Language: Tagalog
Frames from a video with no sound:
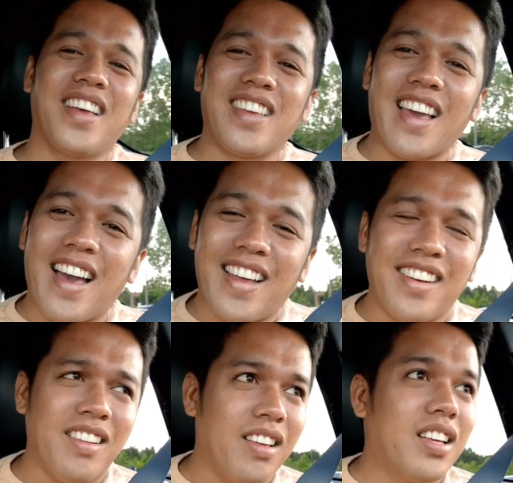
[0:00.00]
yeah.
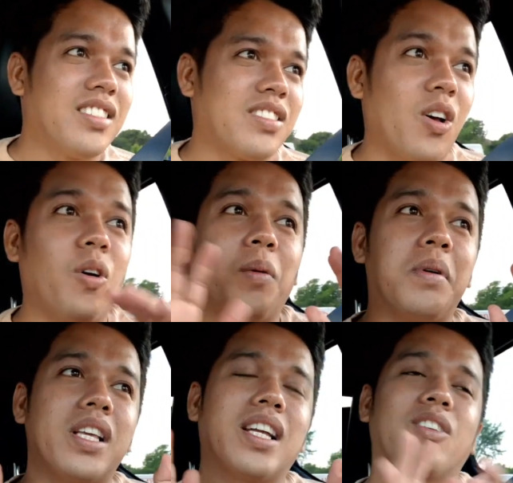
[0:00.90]
so
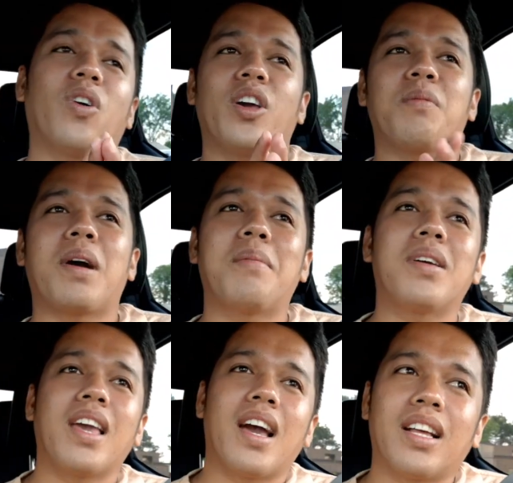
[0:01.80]
balikan ko kayo
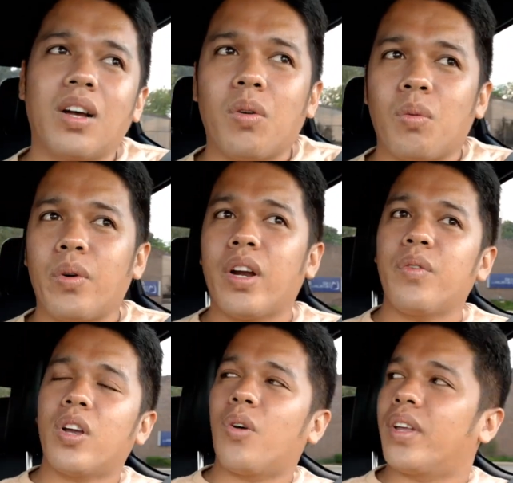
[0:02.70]
mamaya where are
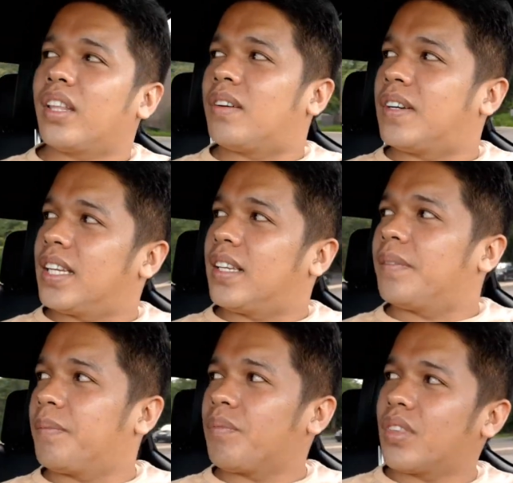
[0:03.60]
we going now honey?
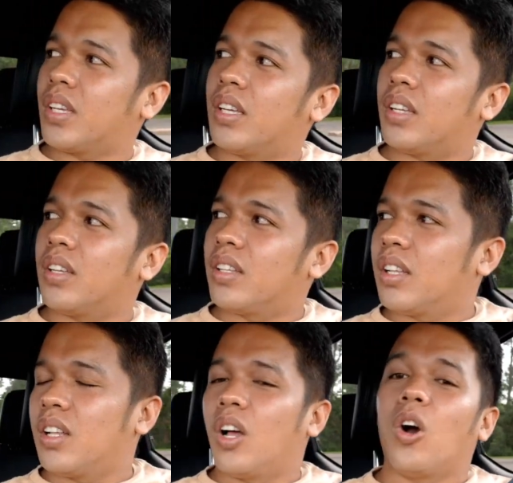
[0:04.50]
we're gonna go to
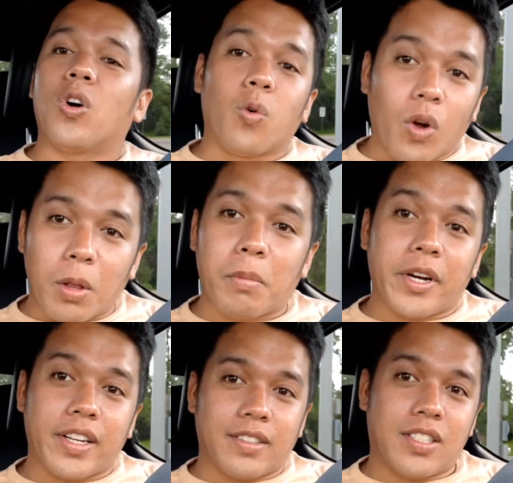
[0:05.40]
Walmart oh,
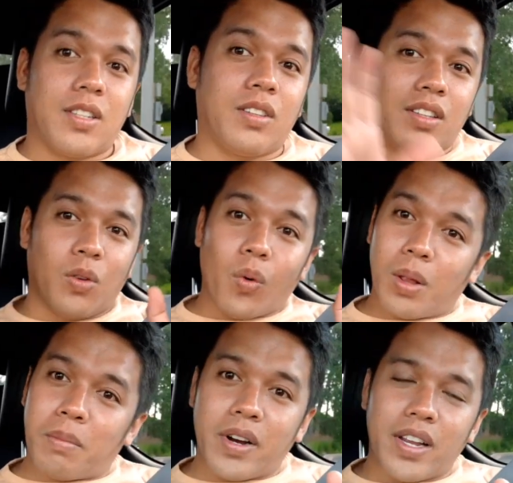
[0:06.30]
Walmart
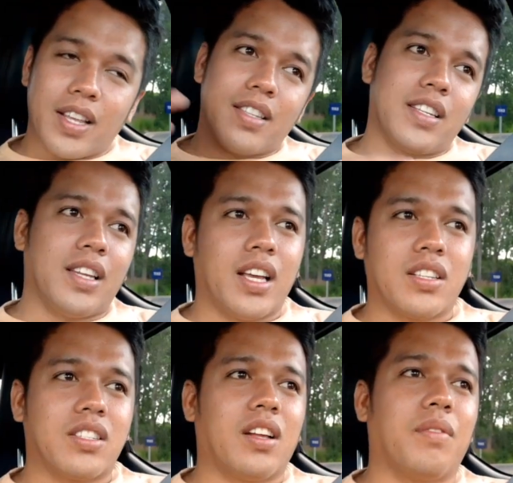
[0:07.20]
Walmart is the
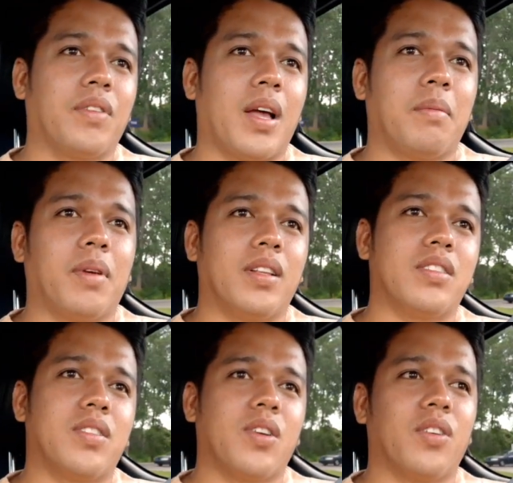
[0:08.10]
next stop namin
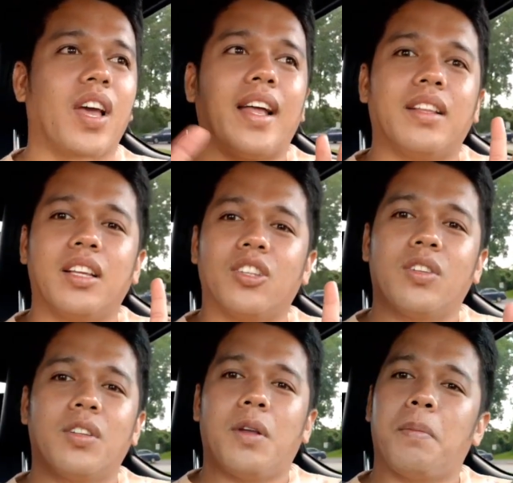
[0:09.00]
so yan
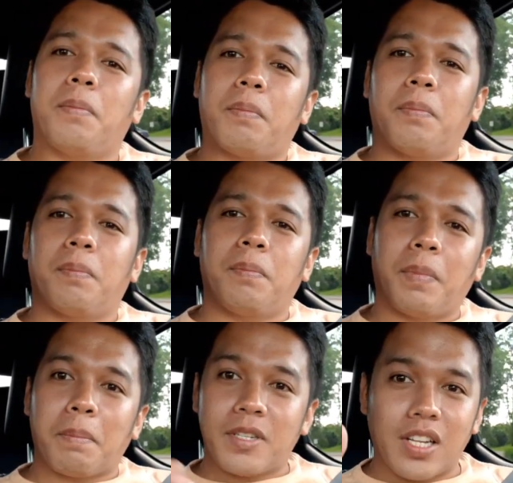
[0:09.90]

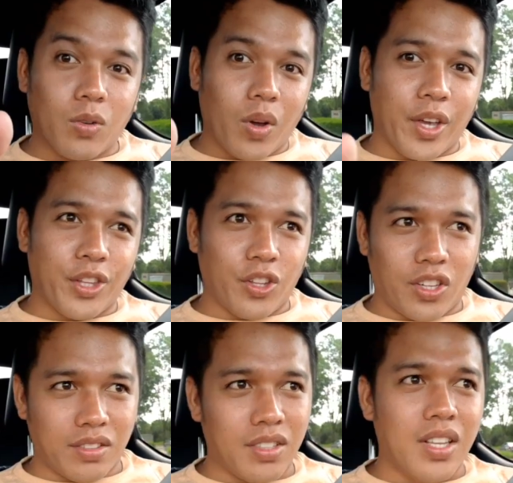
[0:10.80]
papasyal ko kayo
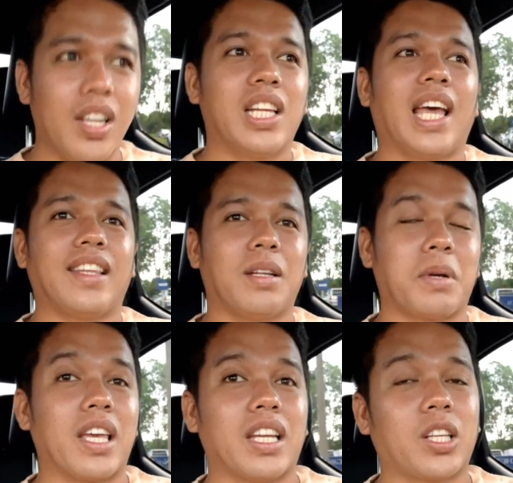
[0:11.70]
doon and then
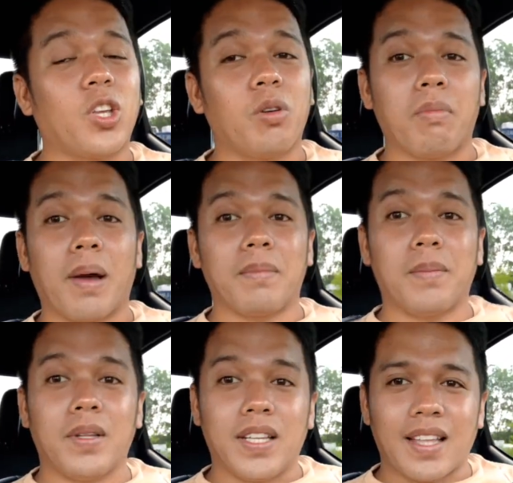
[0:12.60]
makikita nyo yung mga
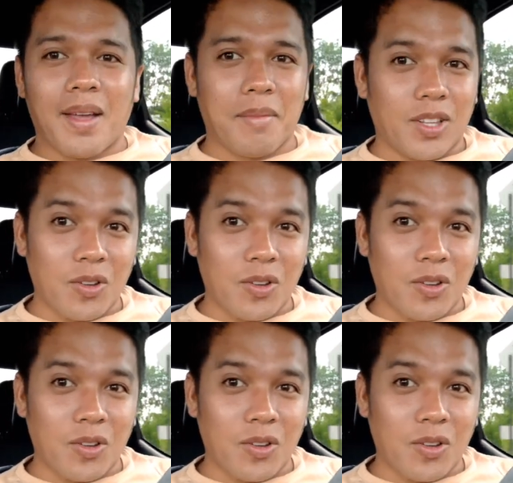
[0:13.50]
bibili namin